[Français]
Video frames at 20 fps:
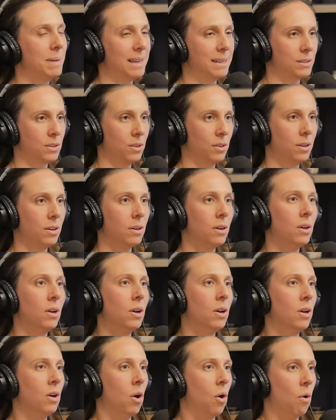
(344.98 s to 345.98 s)
parce que
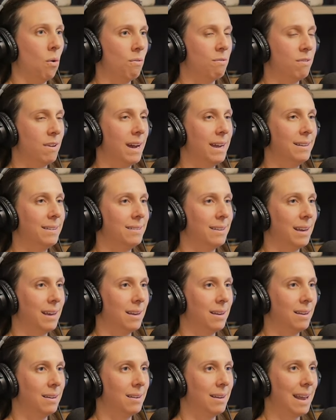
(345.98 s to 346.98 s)
on va être
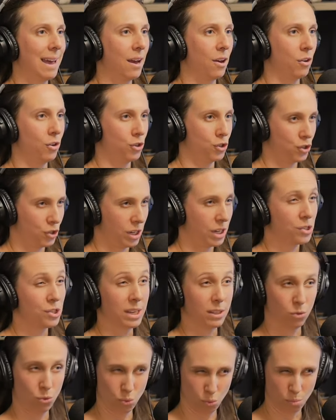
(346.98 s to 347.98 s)
dans la recherche
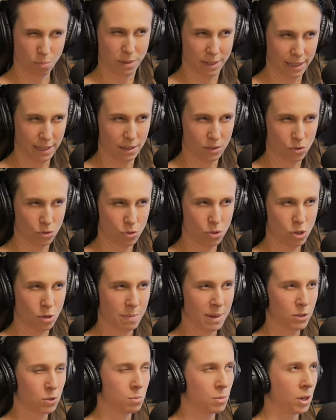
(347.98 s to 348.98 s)
à tout prix, mhm.
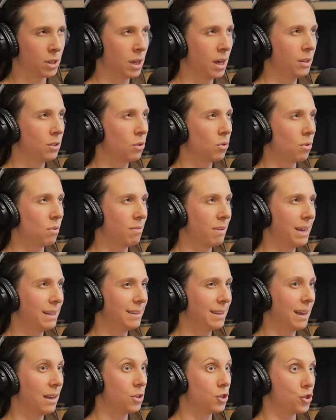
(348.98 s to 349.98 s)
justement, du bonheur. Donc, on va
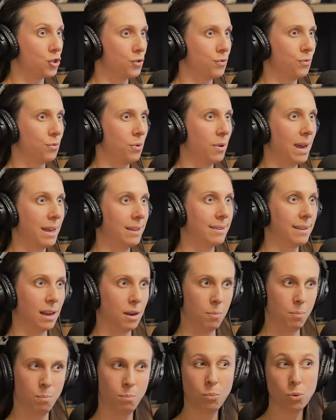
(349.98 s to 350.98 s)
être dans je veux être dans
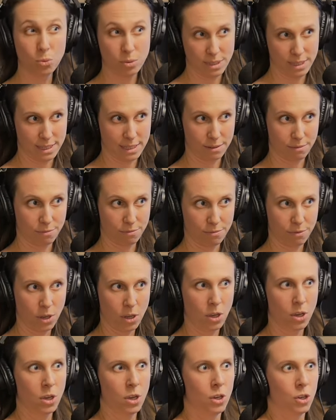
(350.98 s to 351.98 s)
le positif.
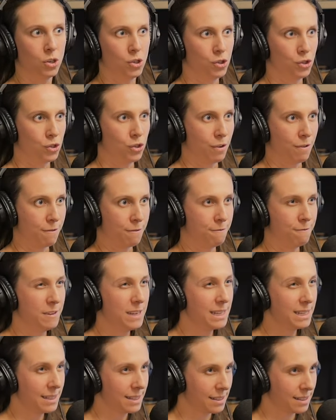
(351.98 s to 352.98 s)
Ouais. Je
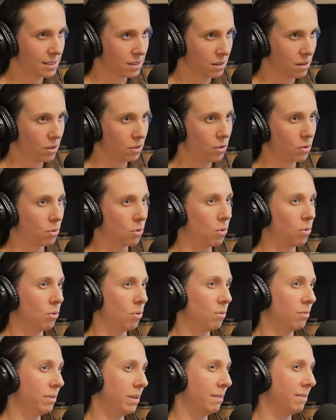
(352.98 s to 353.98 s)
vise ça. Donc, on,
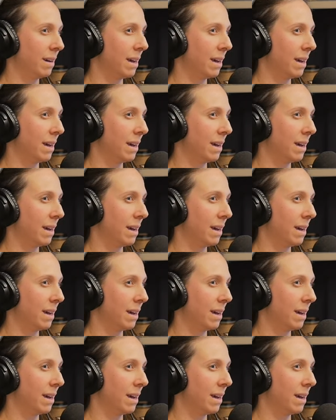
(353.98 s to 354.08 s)
vient